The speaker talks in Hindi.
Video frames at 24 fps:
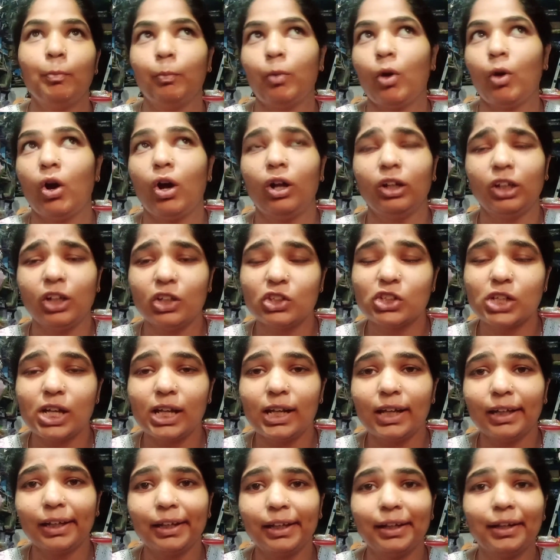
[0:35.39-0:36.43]
बहुत अच्छा
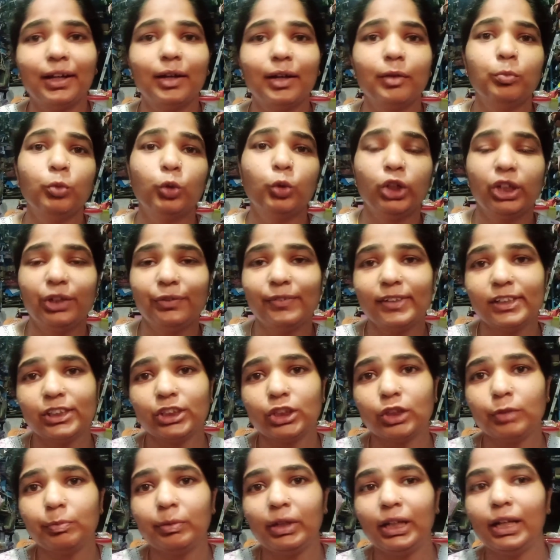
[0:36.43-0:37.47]
लगेगा
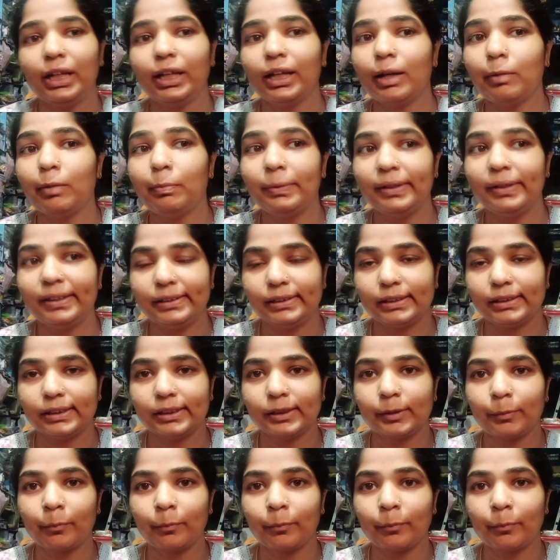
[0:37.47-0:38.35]
मोटिवेशन मिलेगा प्लीज़